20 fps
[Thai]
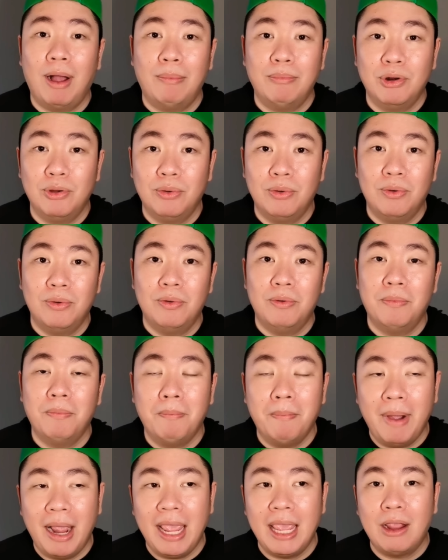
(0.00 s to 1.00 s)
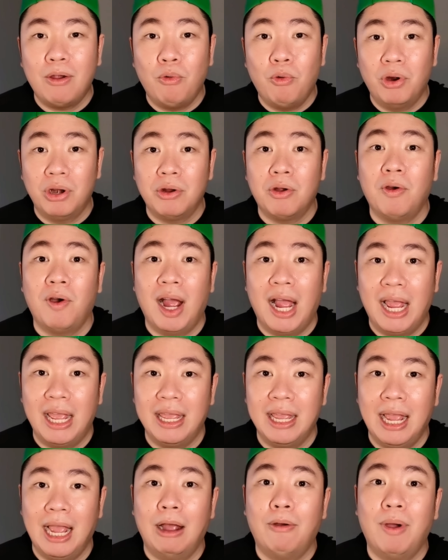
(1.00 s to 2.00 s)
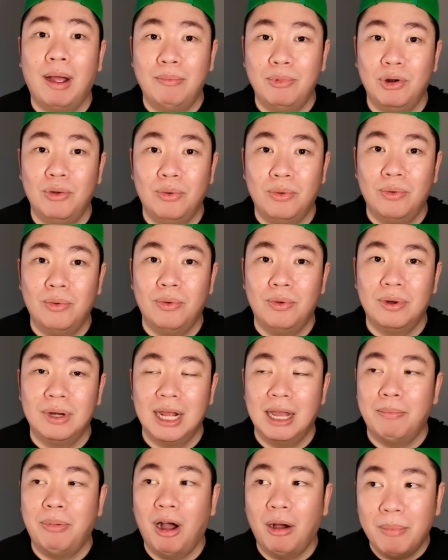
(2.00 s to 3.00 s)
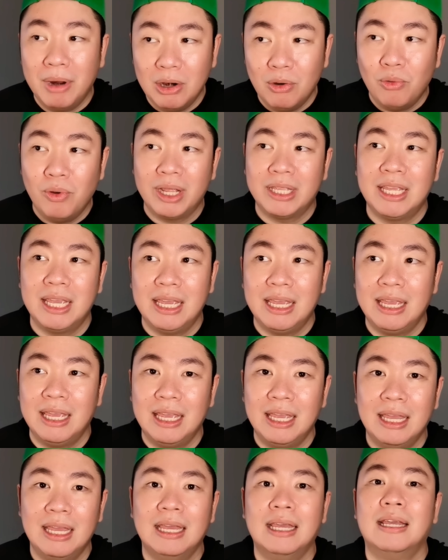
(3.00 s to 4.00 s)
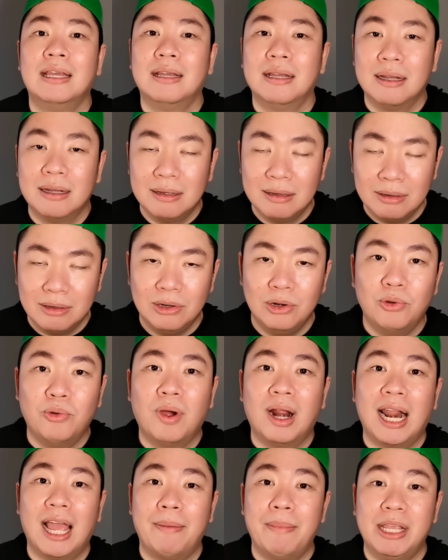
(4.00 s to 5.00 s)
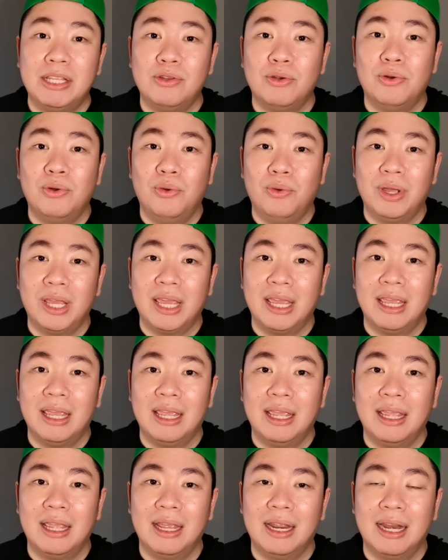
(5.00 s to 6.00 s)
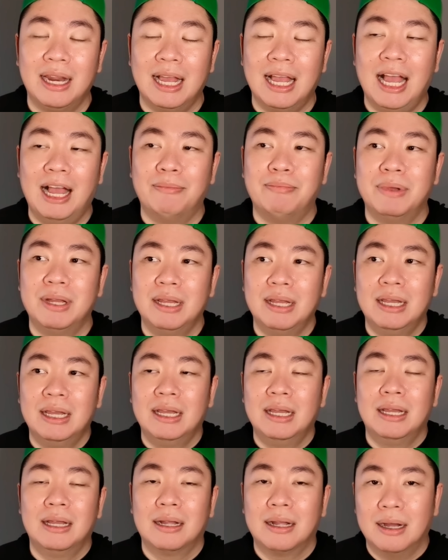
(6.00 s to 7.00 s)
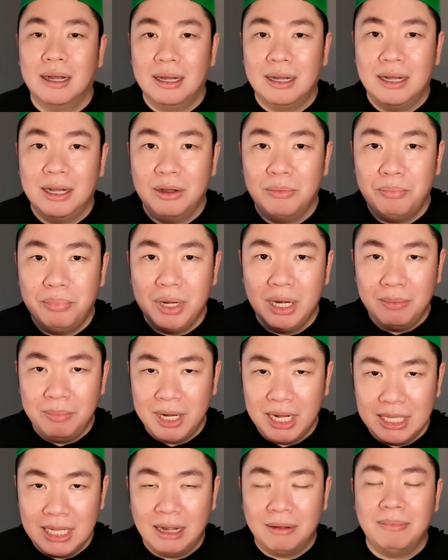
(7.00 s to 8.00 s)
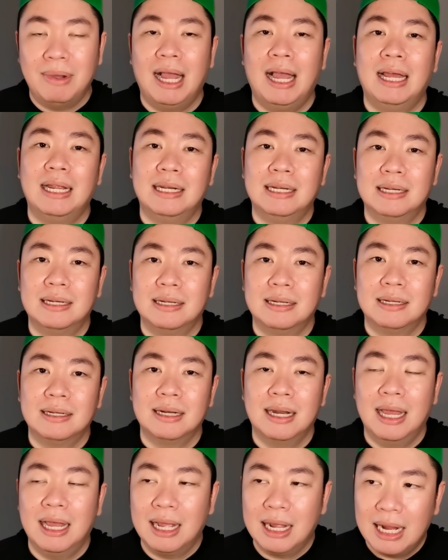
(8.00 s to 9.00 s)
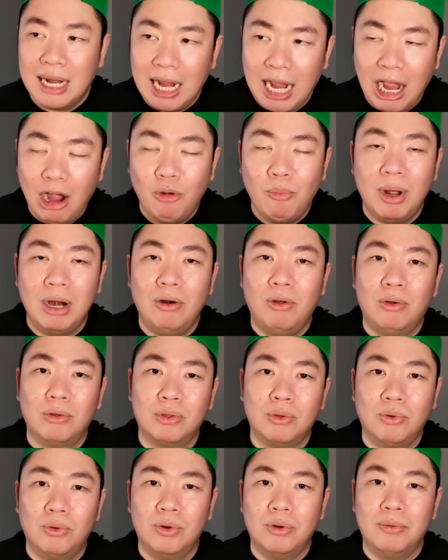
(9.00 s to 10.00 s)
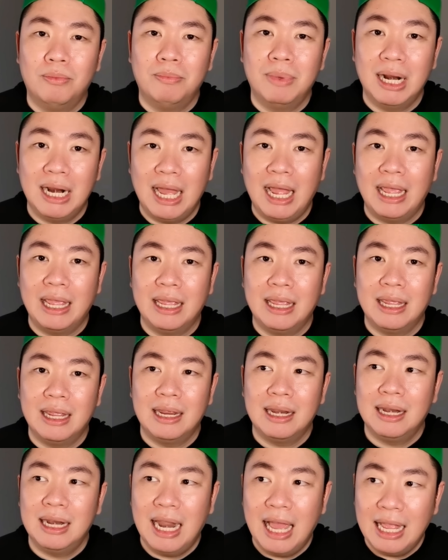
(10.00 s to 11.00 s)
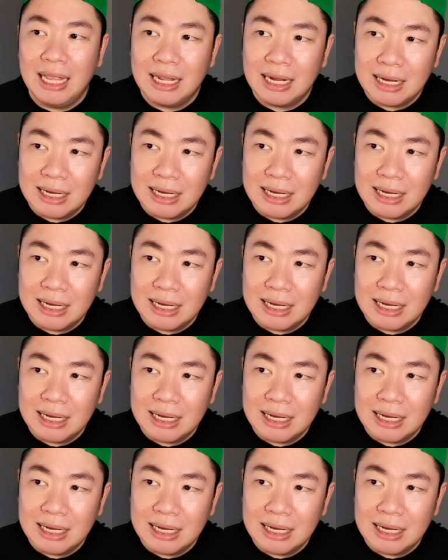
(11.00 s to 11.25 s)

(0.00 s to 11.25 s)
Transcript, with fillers: วามรู้ไม่ขวนขวายหาความรู้นะพอมารู้อีกทีรู้อะไรไม่สู้รู้งี้นะครับก็เพื่อนๆทางบ้านนะเข้ามาลงทุนเมื่อไหร่และ